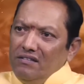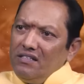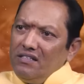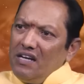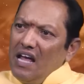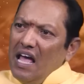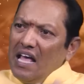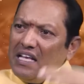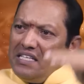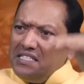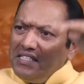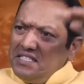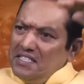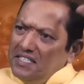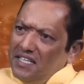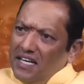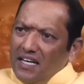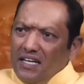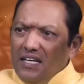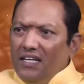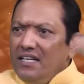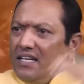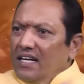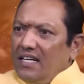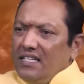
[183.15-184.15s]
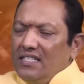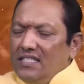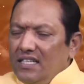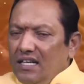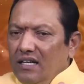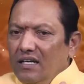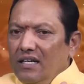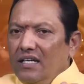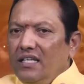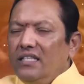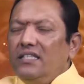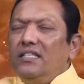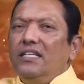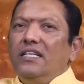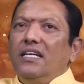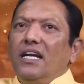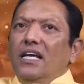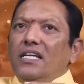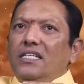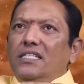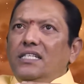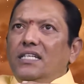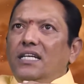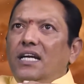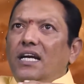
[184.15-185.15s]
డ్రాస్టిక్గా అంటే డ్రాస్టిక్గా అంటే ఎంత
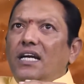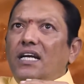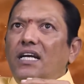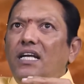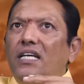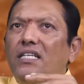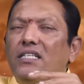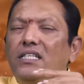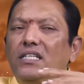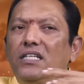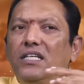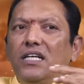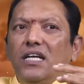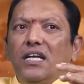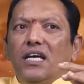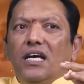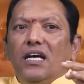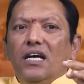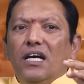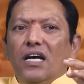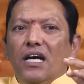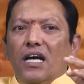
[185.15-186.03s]
డ్రాస్టిక్గా అంటే అసలు ఇక్కడ